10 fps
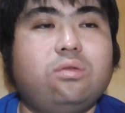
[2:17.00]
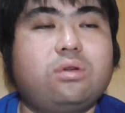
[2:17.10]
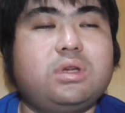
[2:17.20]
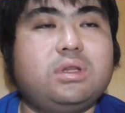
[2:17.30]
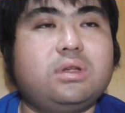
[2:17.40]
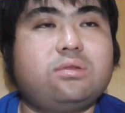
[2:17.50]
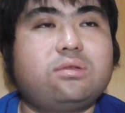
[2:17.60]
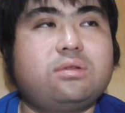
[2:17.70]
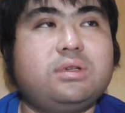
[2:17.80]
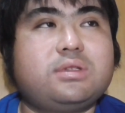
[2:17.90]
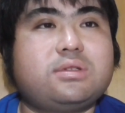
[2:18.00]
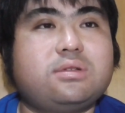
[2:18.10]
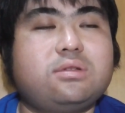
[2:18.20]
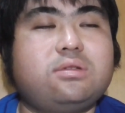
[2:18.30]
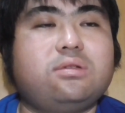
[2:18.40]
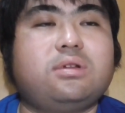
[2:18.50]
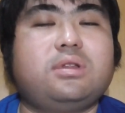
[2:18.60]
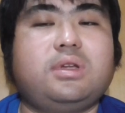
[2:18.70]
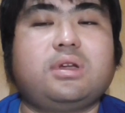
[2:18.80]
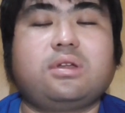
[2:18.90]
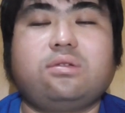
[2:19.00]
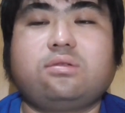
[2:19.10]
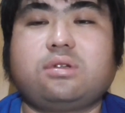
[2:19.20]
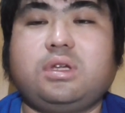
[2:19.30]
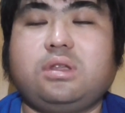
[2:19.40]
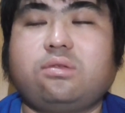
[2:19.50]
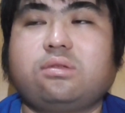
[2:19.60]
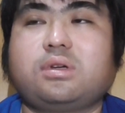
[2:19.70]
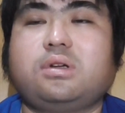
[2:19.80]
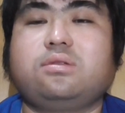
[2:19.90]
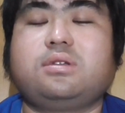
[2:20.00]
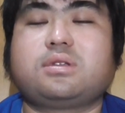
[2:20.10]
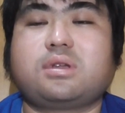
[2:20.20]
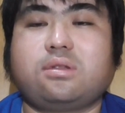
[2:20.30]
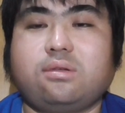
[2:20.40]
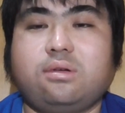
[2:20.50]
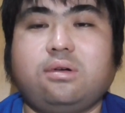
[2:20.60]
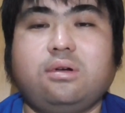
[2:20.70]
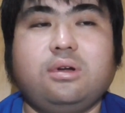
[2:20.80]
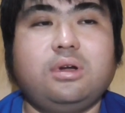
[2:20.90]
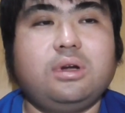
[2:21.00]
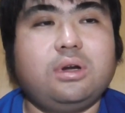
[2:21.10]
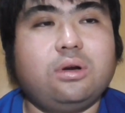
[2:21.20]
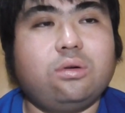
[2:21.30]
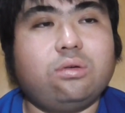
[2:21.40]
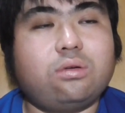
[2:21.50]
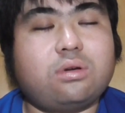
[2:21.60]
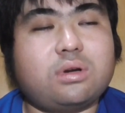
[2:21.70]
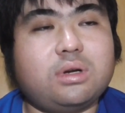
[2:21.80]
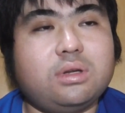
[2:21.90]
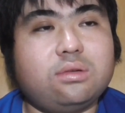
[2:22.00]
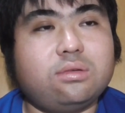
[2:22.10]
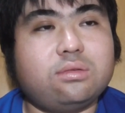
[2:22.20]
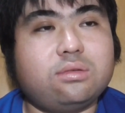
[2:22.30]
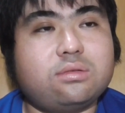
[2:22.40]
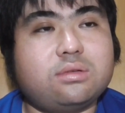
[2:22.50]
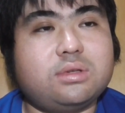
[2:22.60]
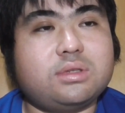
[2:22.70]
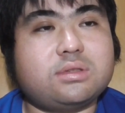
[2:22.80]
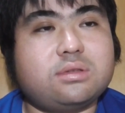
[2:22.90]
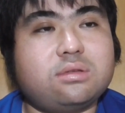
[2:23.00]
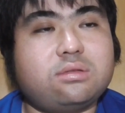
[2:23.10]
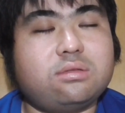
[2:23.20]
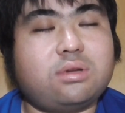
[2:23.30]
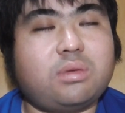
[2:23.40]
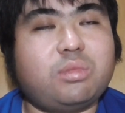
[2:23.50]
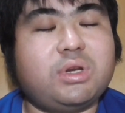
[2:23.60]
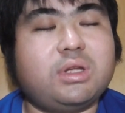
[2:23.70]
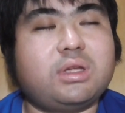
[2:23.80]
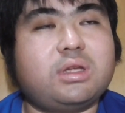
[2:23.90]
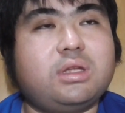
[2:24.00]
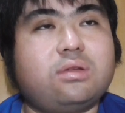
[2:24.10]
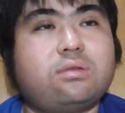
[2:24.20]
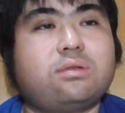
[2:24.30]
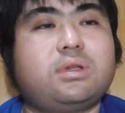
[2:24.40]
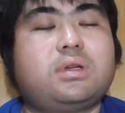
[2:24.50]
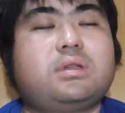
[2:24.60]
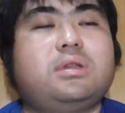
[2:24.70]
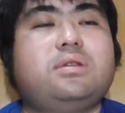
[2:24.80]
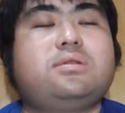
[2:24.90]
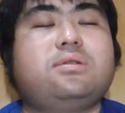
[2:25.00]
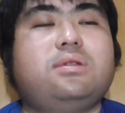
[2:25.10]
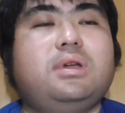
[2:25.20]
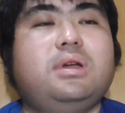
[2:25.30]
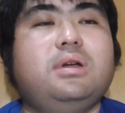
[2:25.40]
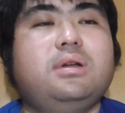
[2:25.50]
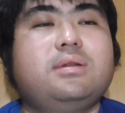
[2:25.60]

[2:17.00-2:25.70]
沖縄独立するっていうのはねよく聞いたことがあるんですけど北海道独立するっていうのはあんまり聞いたことがなかったんですよね。